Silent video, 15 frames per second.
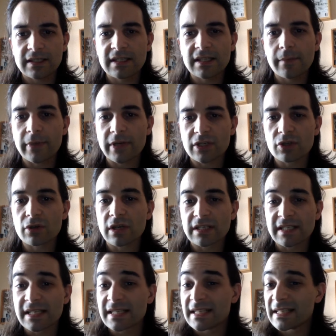personas,
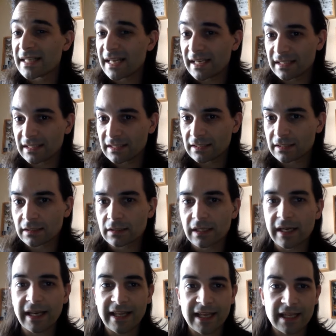existen
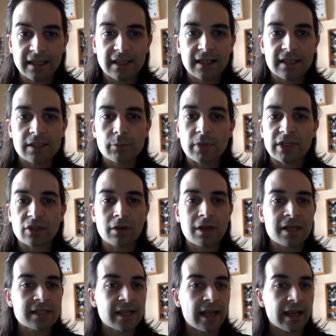creyentes,
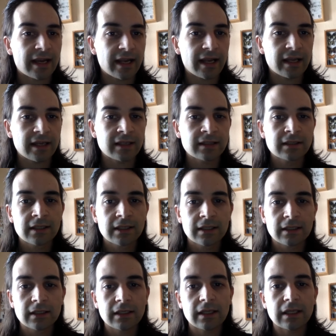personas que creen
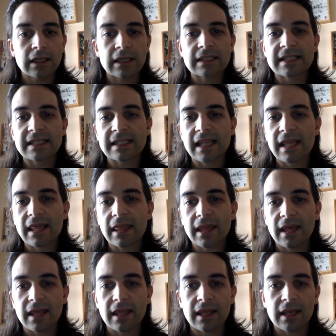en la
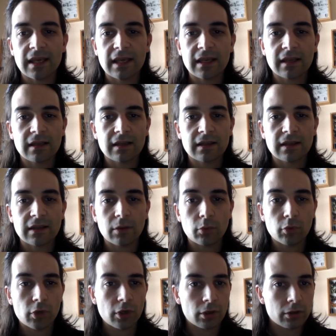existencia de, de un
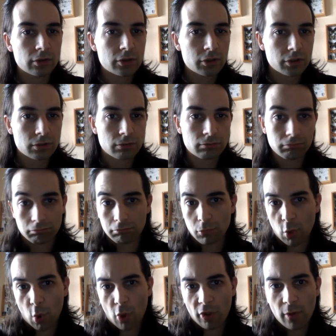dios
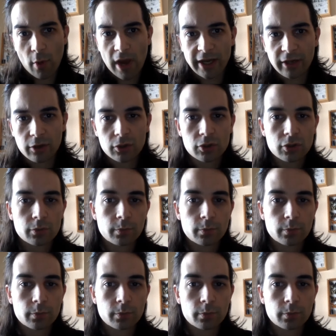o de varios,